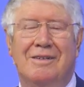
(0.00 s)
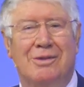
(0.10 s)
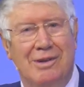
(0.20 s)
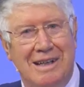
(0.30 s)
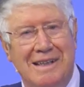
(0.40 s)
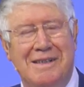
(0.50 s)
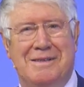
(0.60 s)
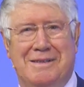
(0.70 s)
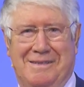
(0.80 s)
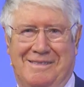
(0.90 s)
zu
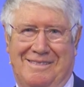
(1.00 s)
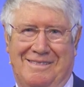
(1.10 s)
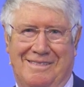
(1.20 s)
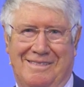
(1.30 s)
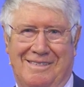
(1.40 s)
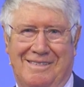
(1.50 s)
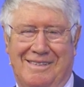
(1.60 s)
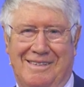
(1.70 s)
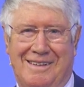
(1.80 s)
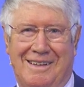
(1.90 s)
lesen,
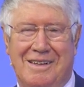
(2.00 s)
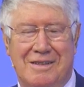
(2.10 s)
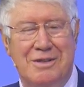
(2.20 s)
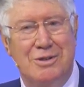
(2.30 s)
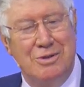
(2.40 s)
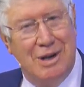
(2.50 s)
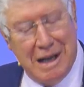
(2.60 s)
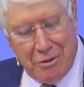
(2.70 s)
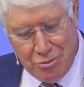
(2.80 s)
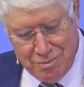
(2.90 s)
sie zu
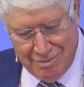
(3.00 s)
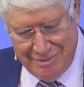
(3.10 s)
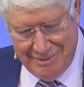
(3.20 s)
glauben,